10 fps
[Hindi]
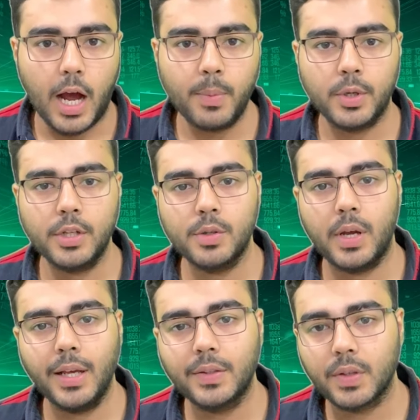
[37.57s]
अब उन्हें जो
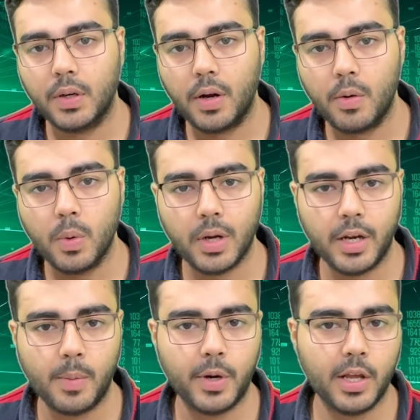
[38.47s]
है एक सर्टन रूट
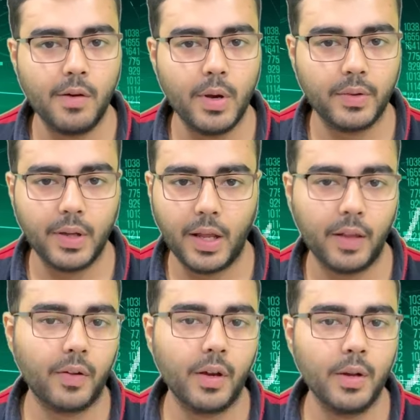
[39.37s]
लेना पड़ेगा वो ऐसे
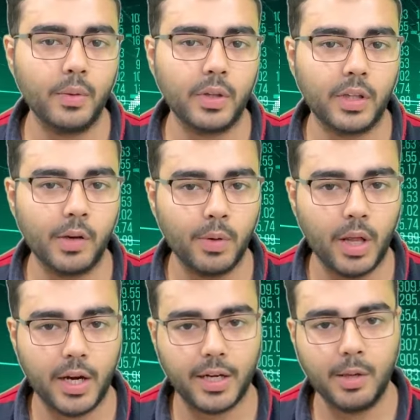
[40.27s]
ऐसा नहीं हो सकता कि वो
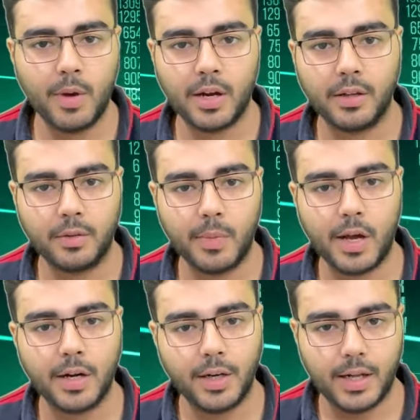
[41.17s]
डायरेक्टली मार्केट्स में
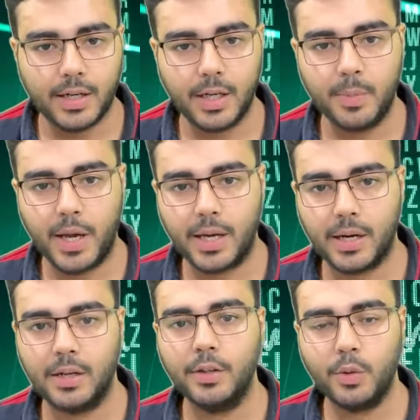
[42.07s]
आकर डायरेक्टली बाय
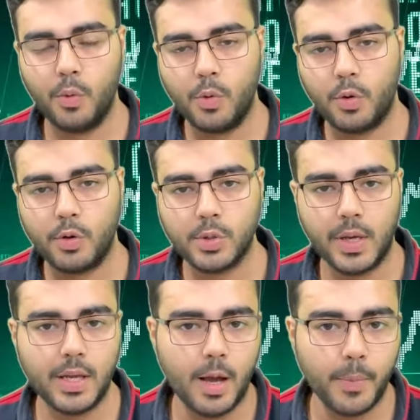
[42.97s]
कर लें तो उनको जो
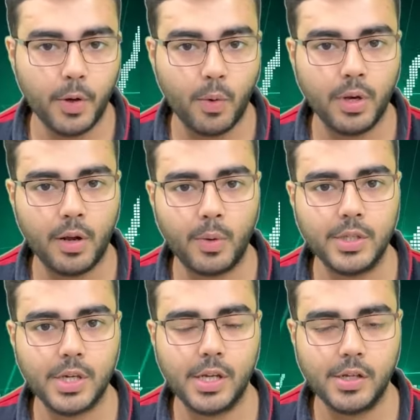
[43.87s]
है यहाँ पे कोई ना कोई
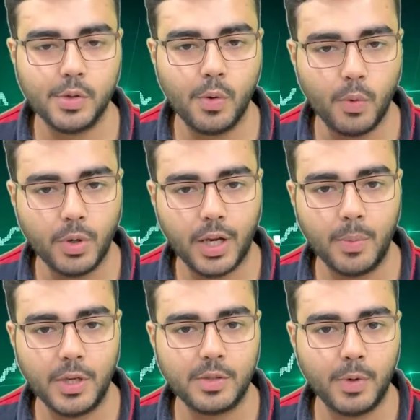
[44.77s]
चाहिए जो उनके
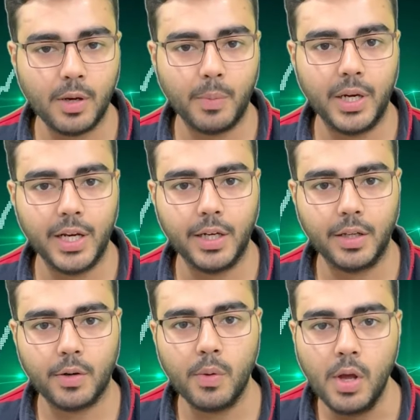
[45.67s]
बीच में एक
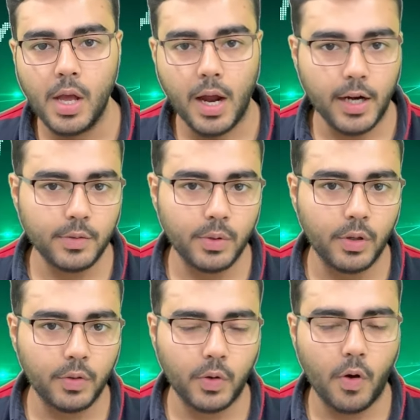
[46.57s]
मेडिएटर हो एंड
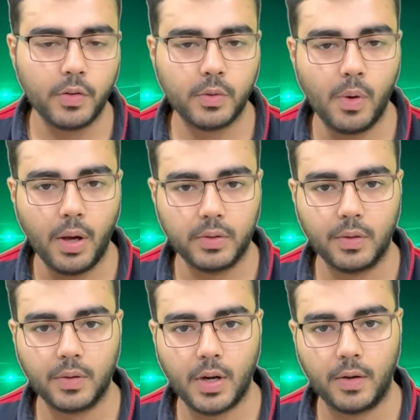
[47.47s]
उनके स्टॉक्स को
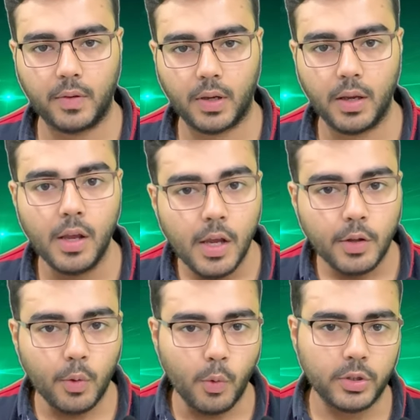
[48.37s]
असिस्ट कर सके
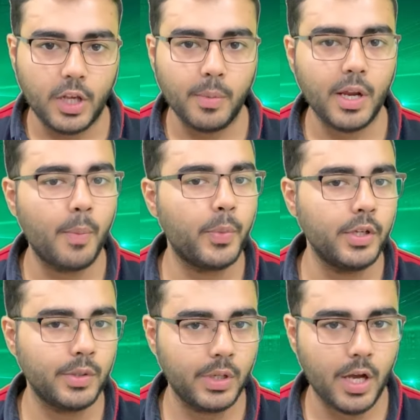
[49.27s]
तो उसका भी कंपनी
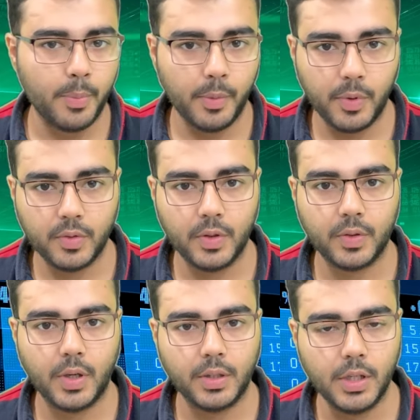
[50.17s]
जो है यहाँ पे बिजनेस
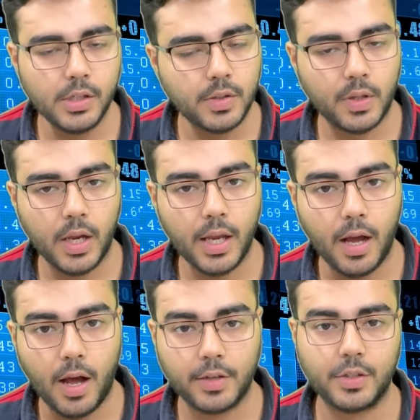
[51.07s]
करती है जिसका एक
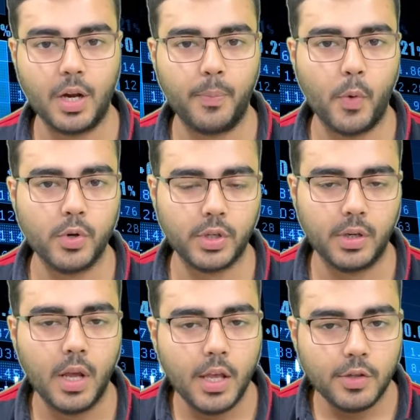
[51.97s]
अच्छा पोर्शन
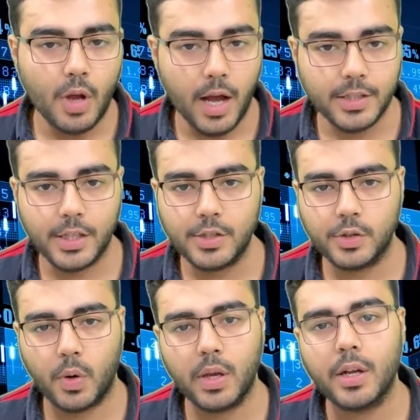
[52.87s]
आज ये
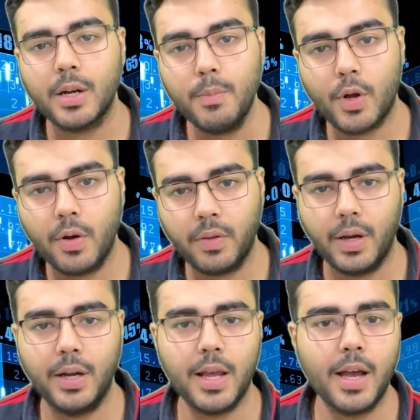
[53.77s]
एंजॉय कर रहे हैं बिकॉज
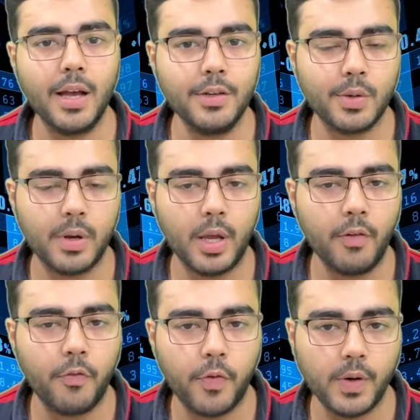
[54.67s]
इंडिया जो है
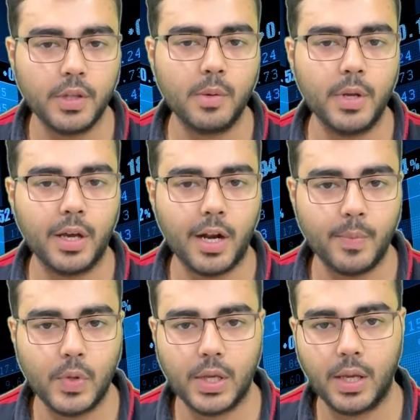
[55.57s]
फर्दर भी अगर आप
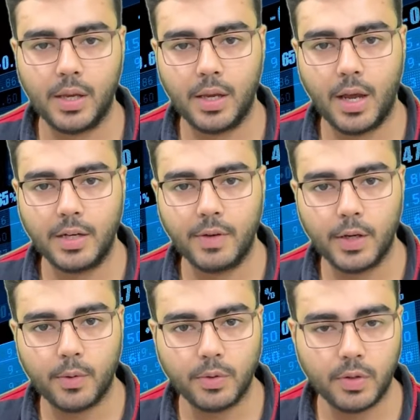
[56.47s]
देखेंगे आने वाले
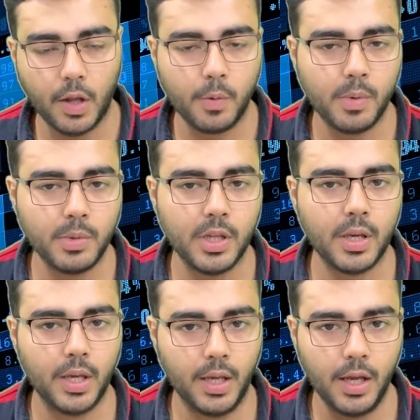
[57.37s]
कुछ सालों में भी
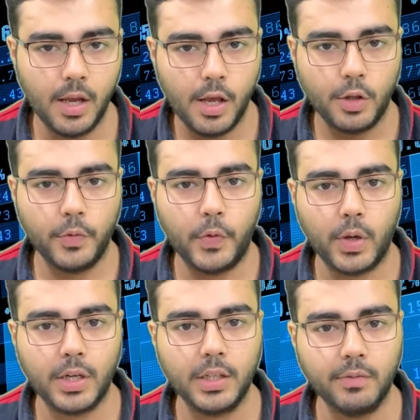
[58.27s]
देखेंगे तो
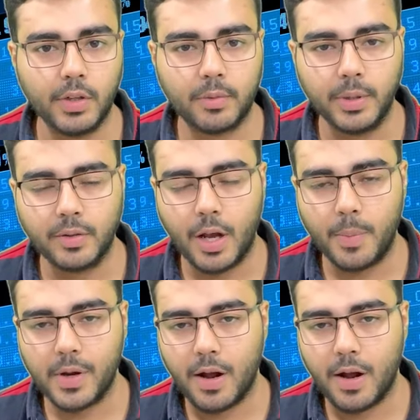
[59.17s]
फॉरेन इन्वेस्टमेंट्स यहाँ पे